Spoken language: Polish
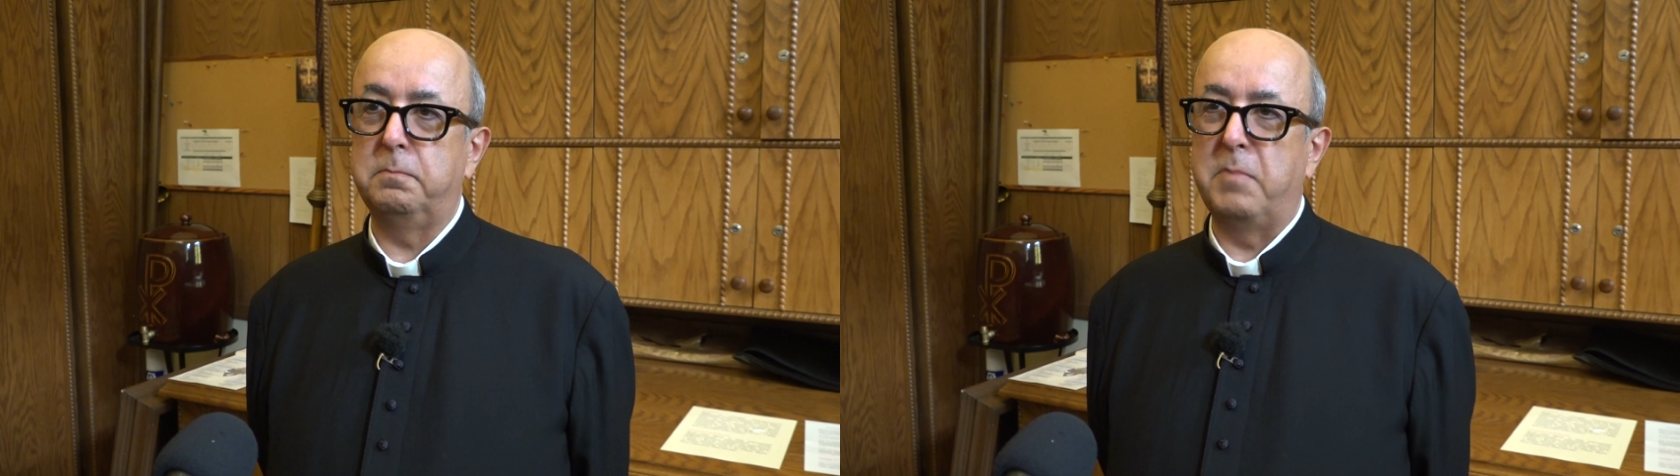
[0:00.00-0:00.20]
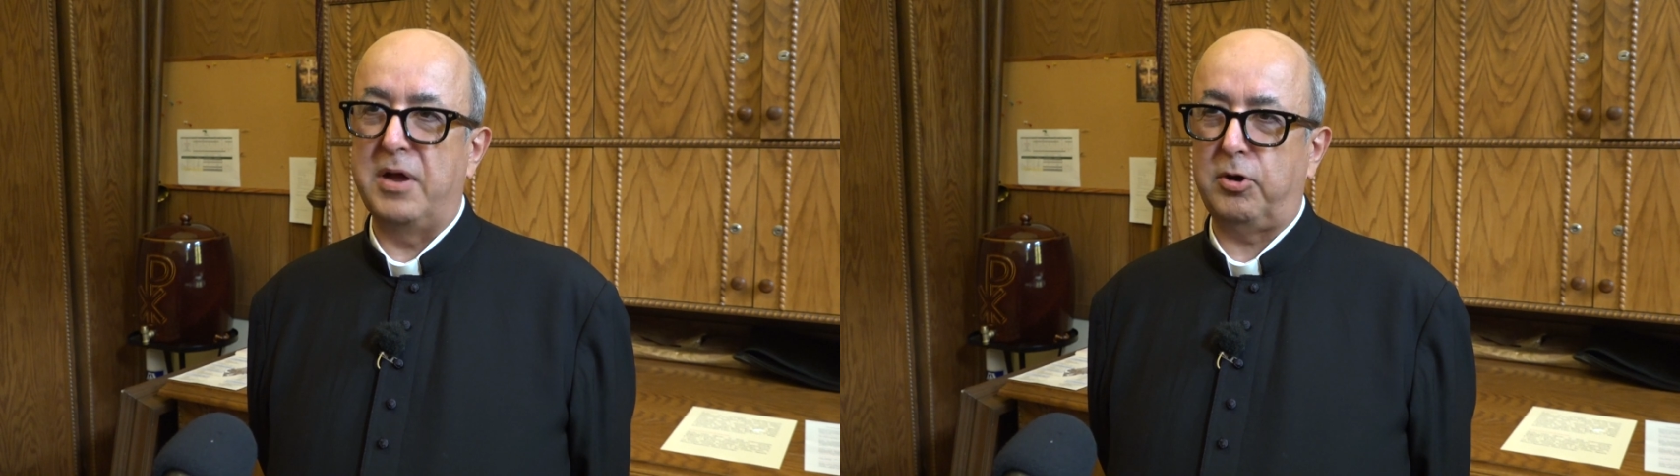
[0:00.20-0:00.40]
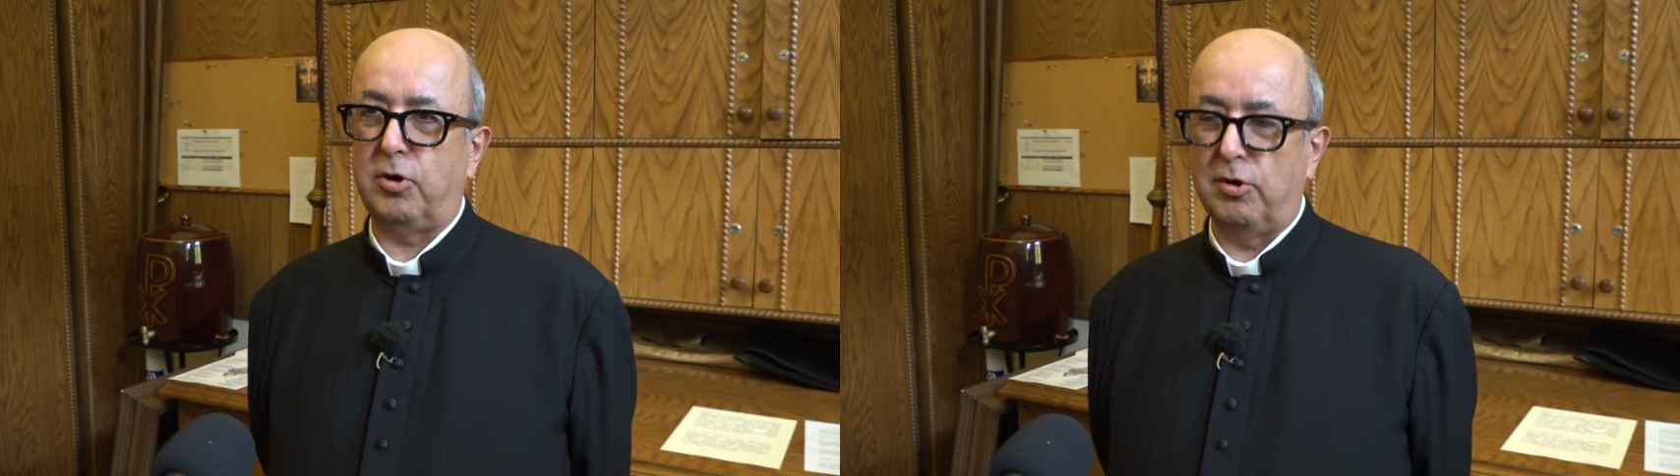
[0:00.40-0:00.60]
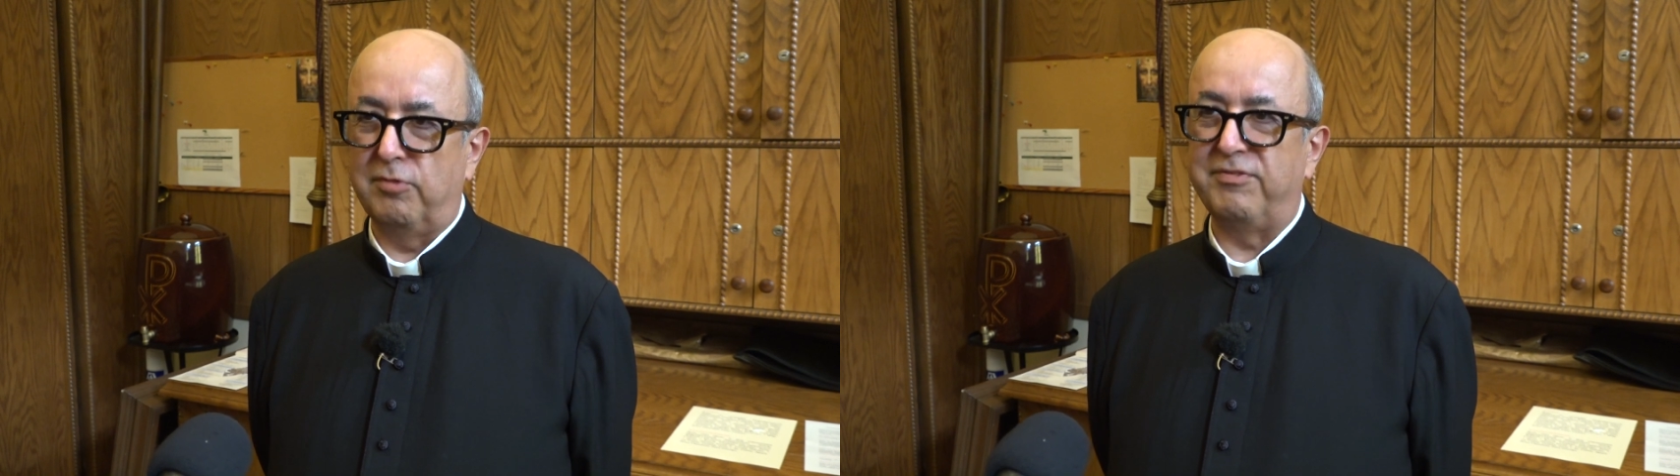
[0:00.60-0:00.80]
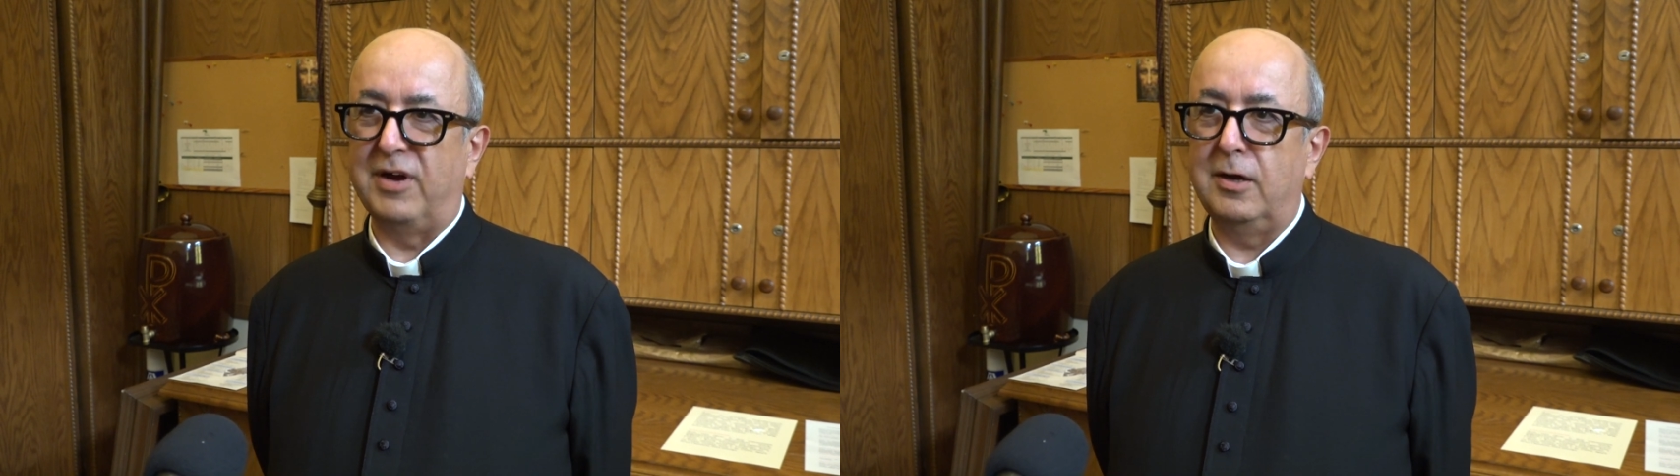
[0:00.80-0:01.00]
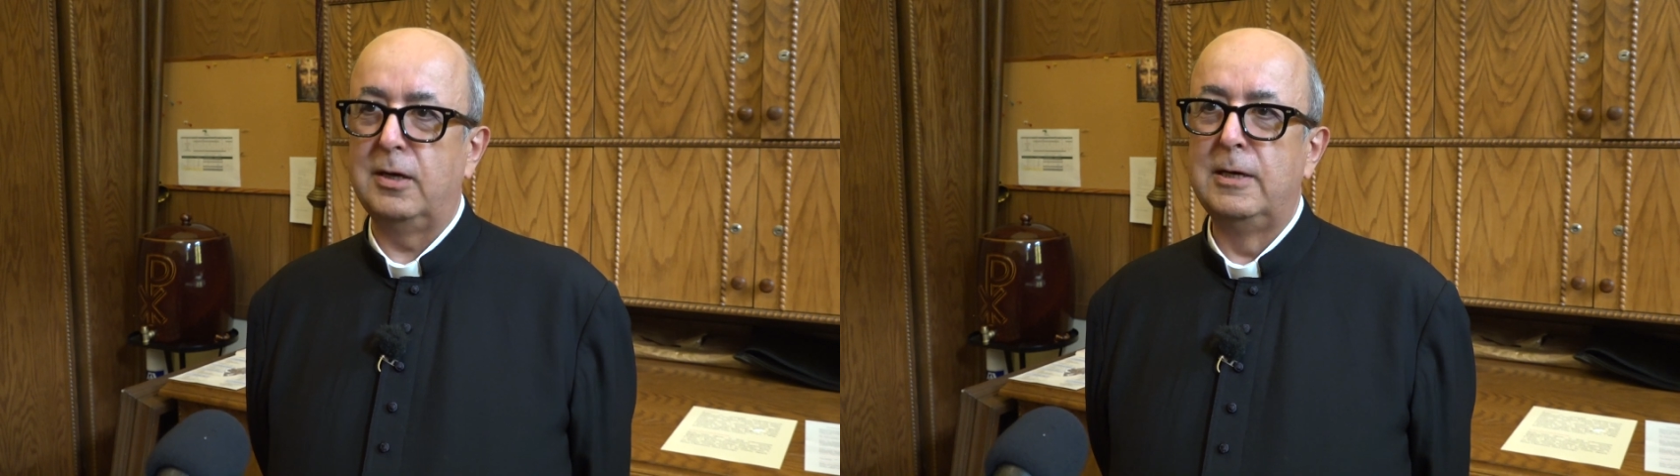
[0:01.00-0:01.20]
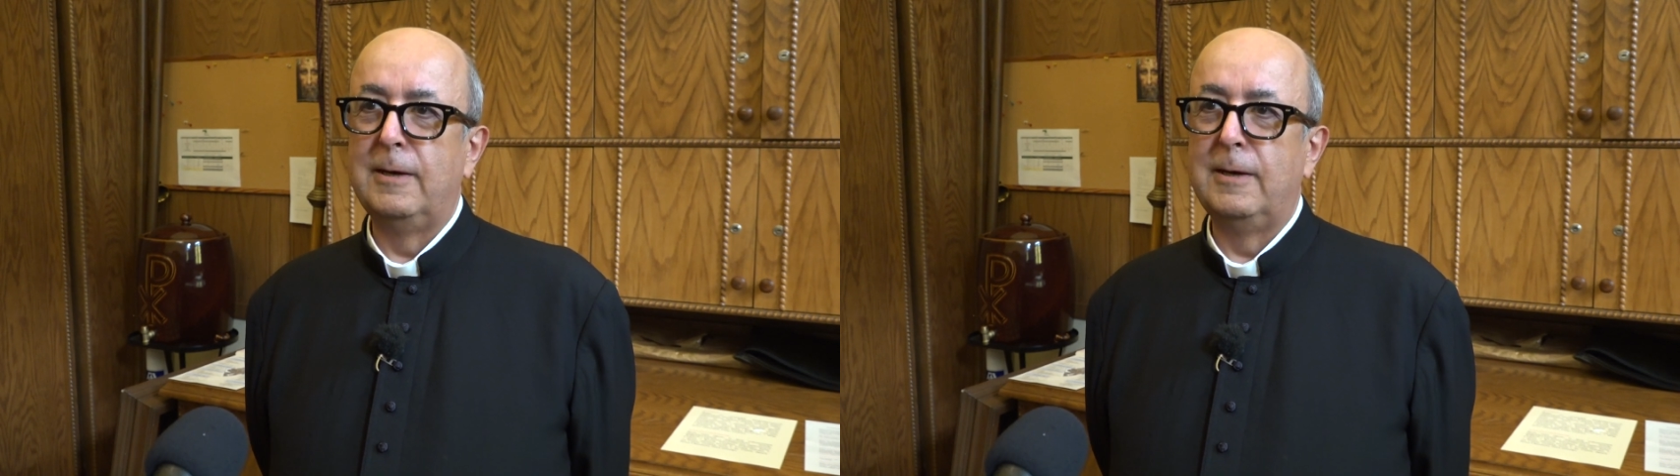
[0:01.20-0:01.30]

Markowa,